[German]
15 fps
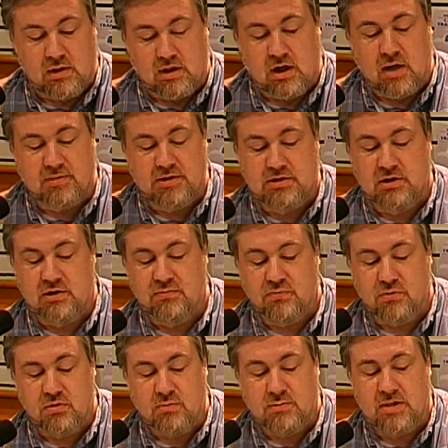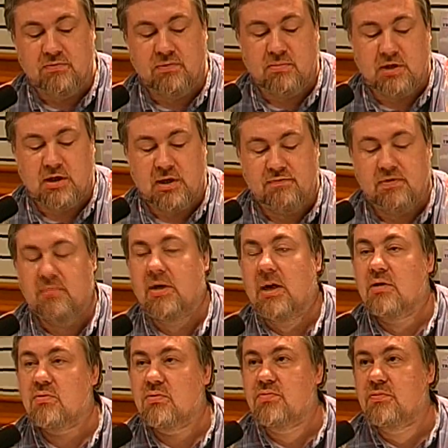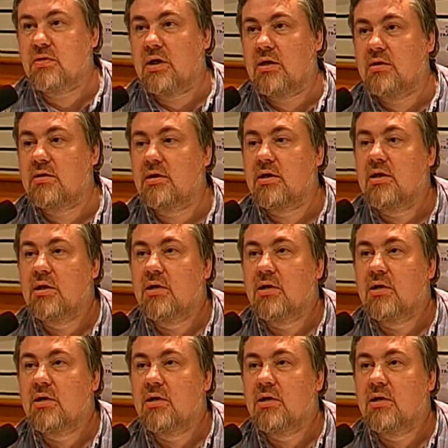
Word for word: Da habe ich Telefonnummern, wo man einfach mal anrufen kann